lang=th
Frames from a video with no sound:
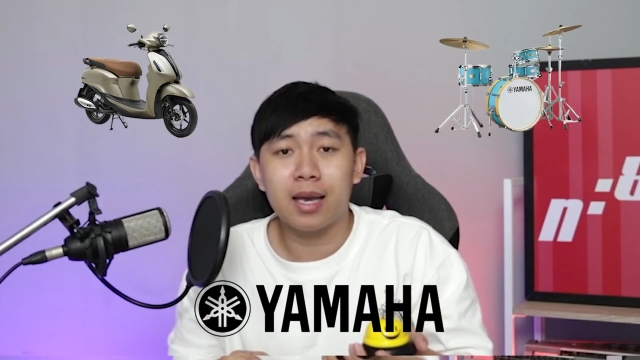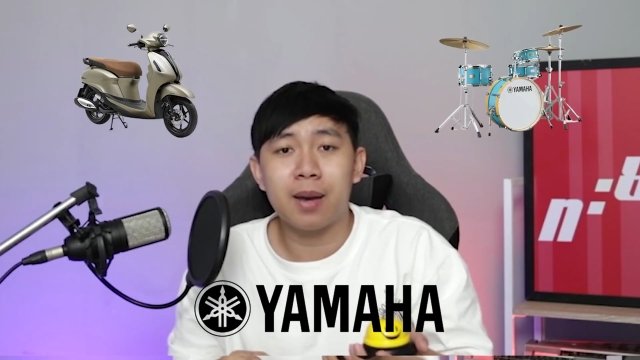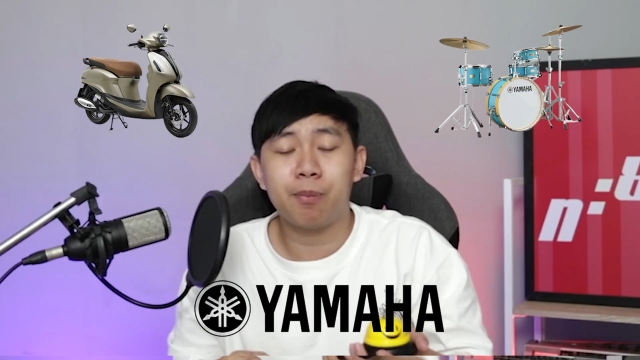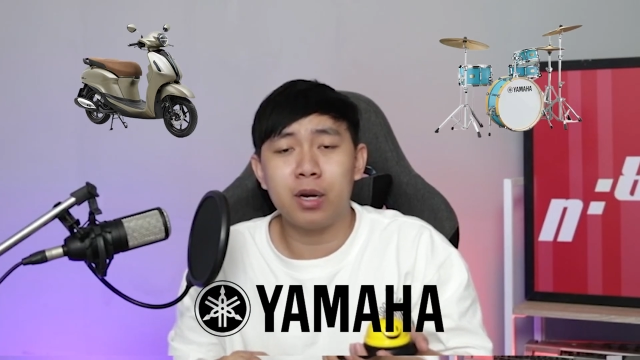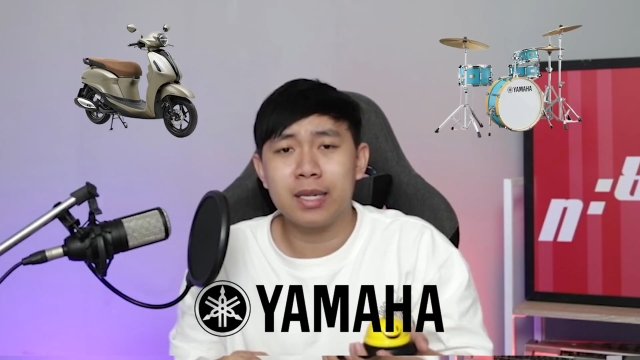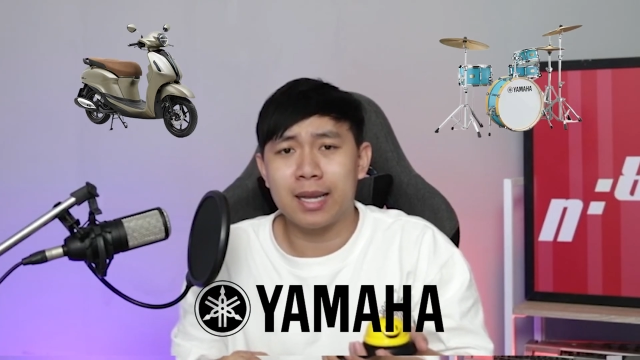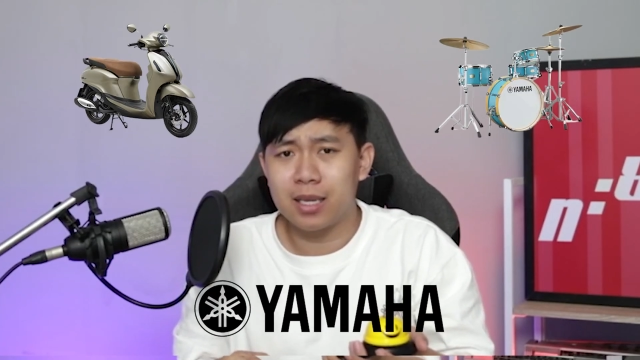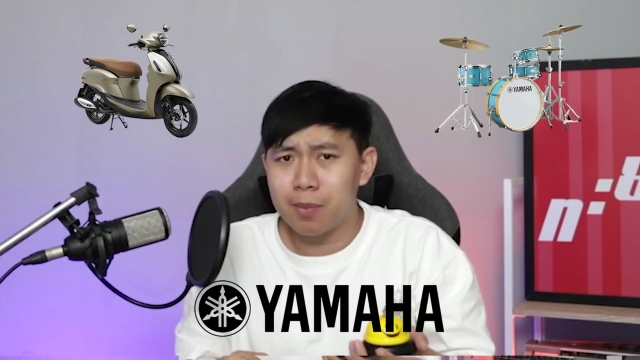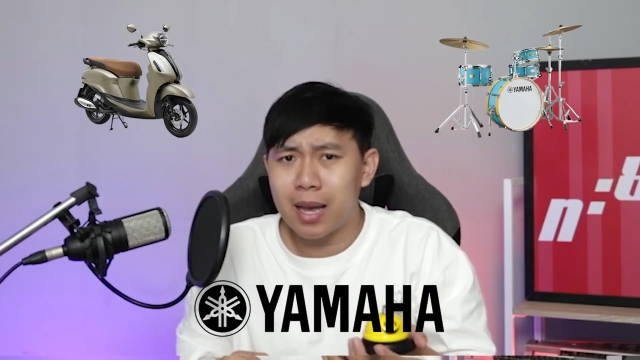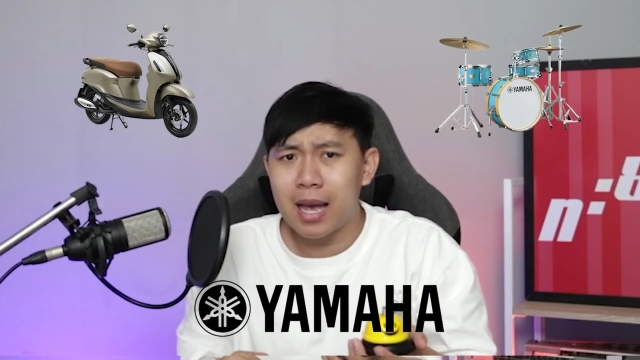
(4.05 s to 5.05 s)
กับบริษัท
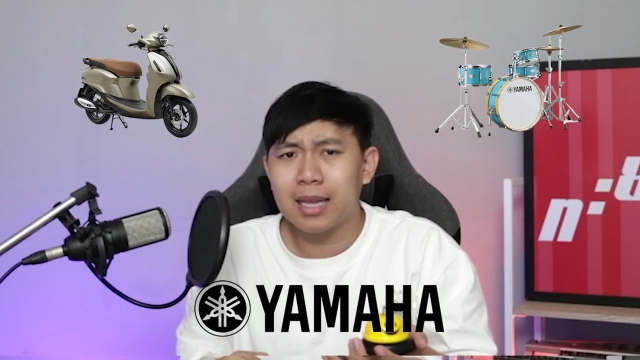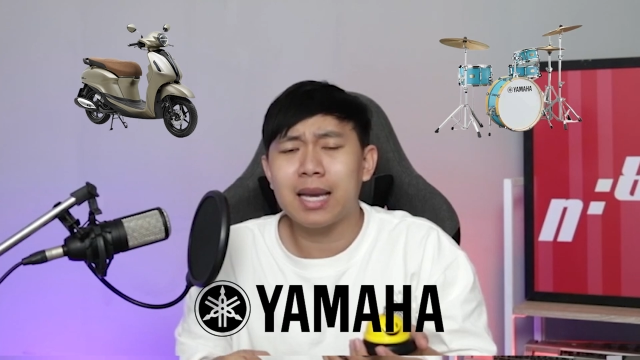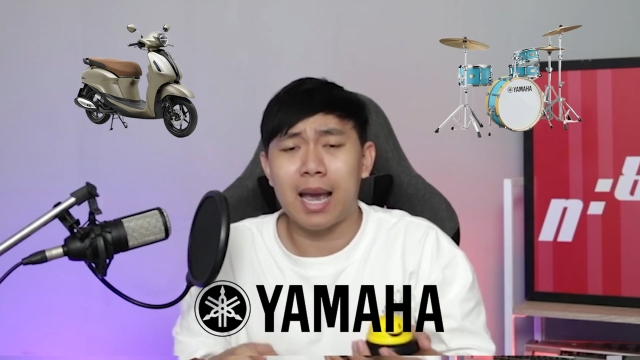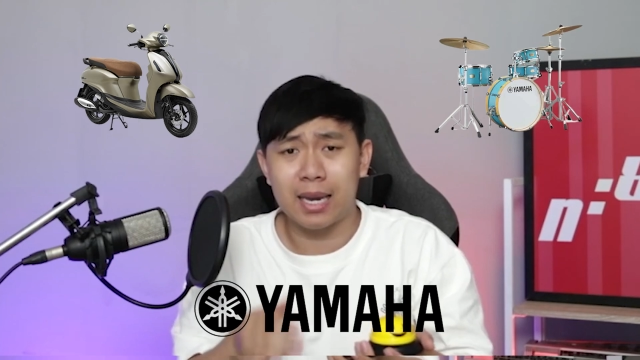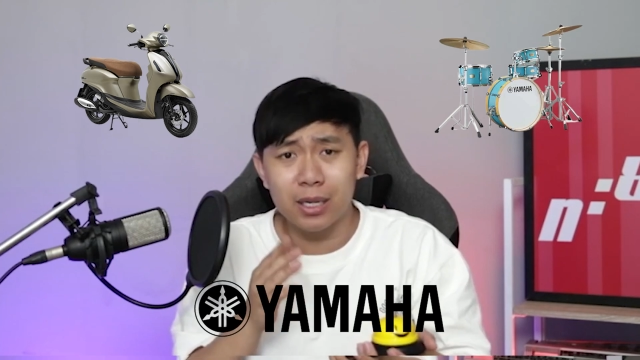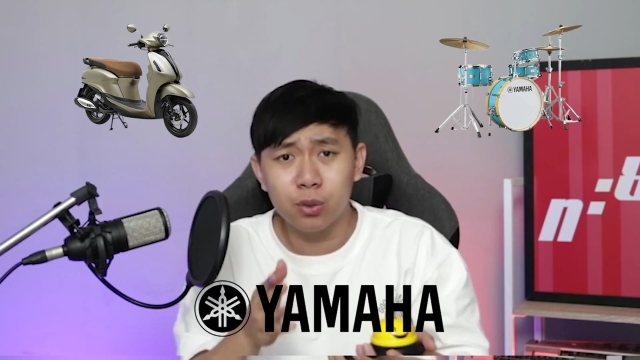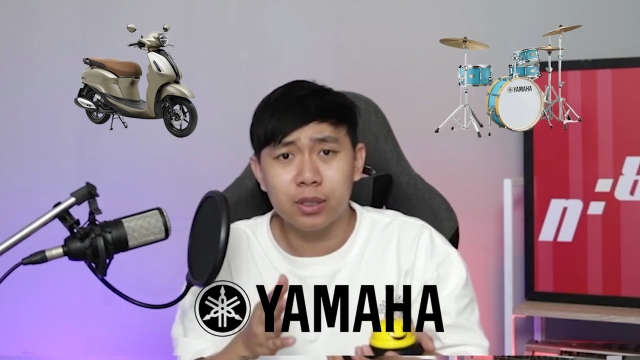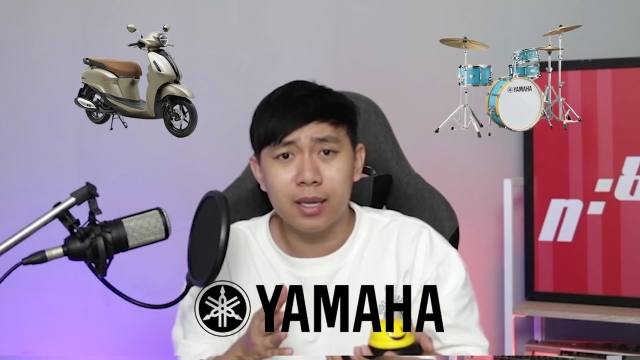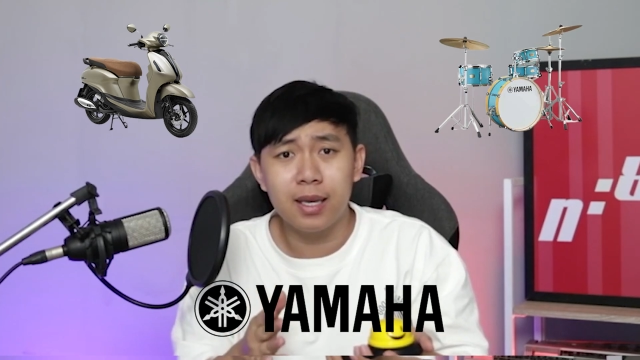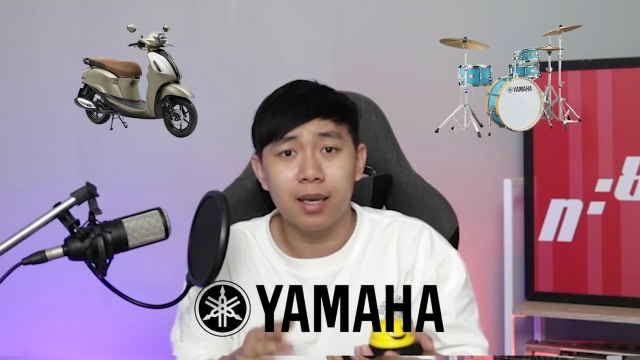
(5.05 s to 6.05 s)
ยามาฮ่าที่ขายเครื่องดน
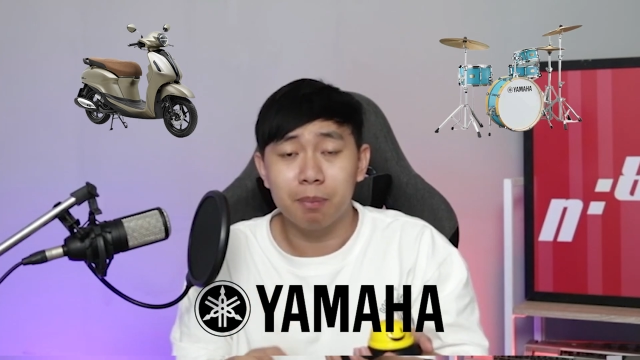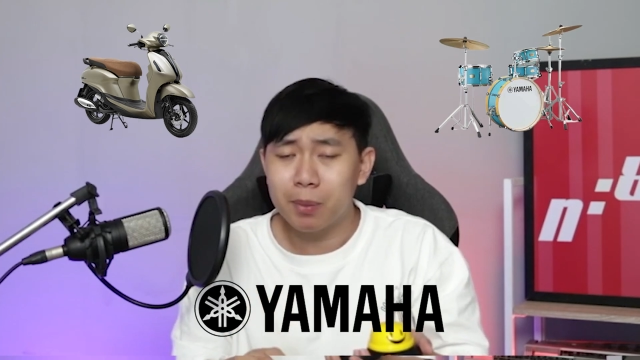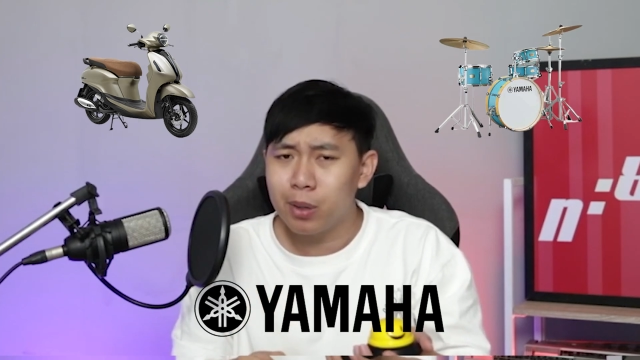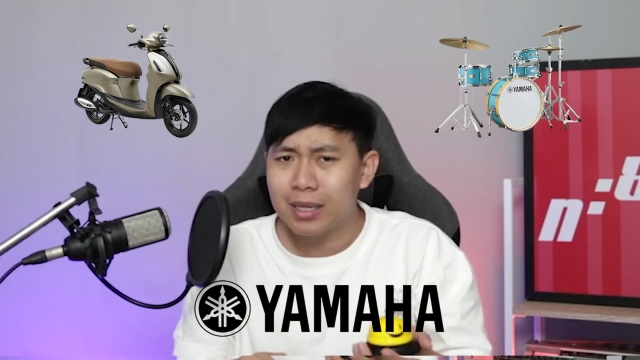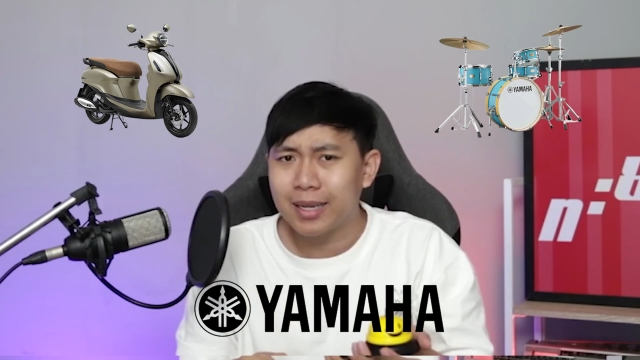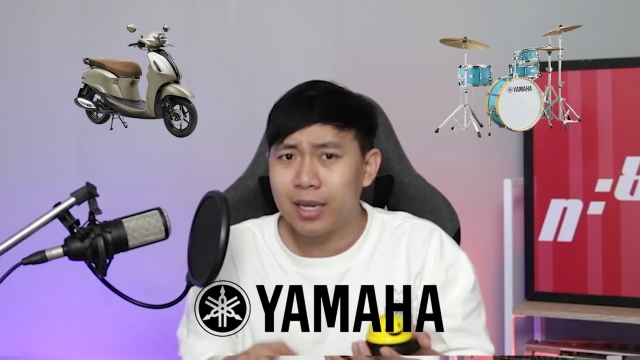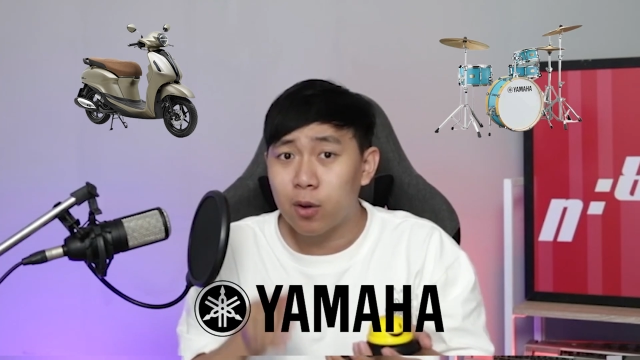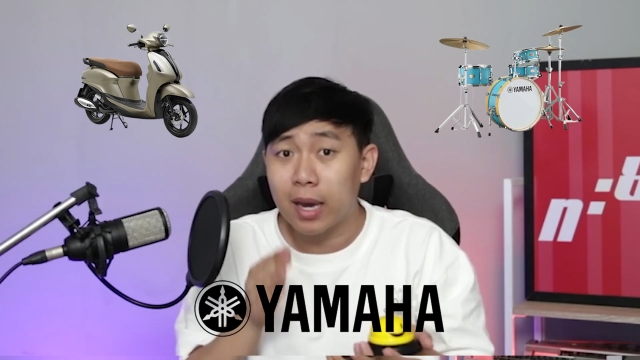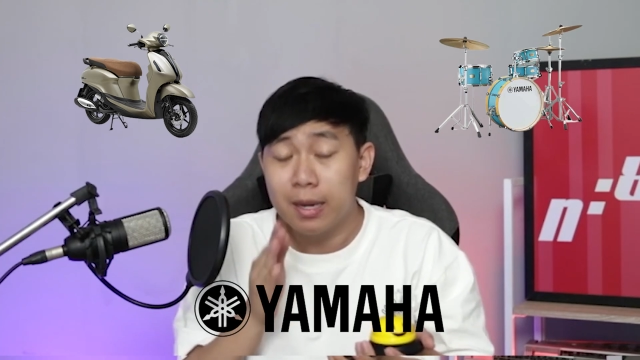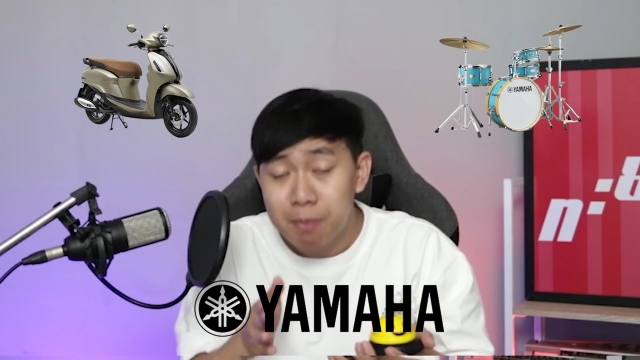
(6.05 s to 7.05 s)
ตรีเป็นบริษัทเดียว
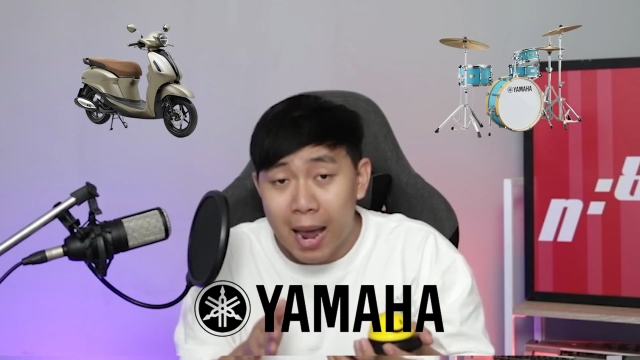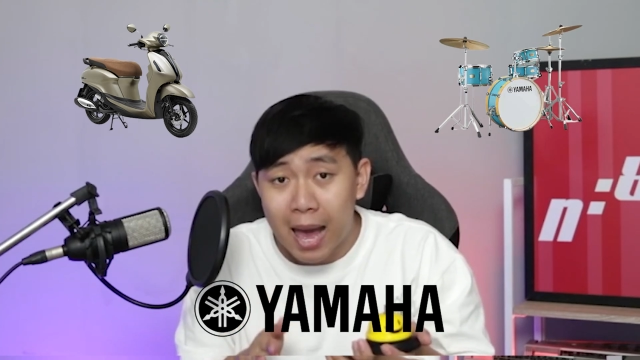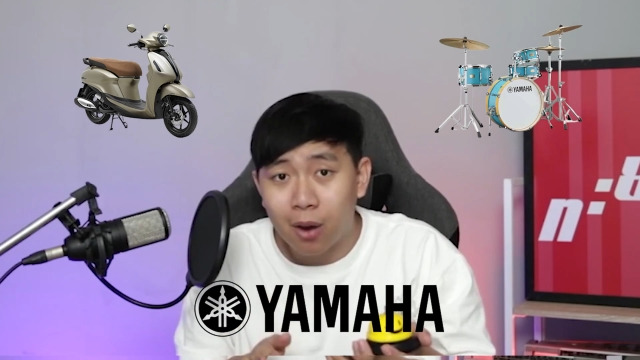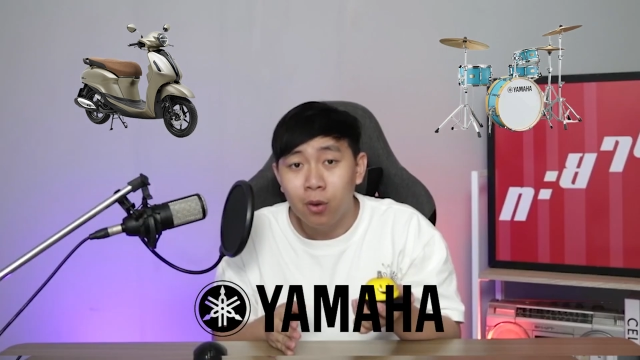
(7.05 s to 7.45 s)
กันหรือเปล่า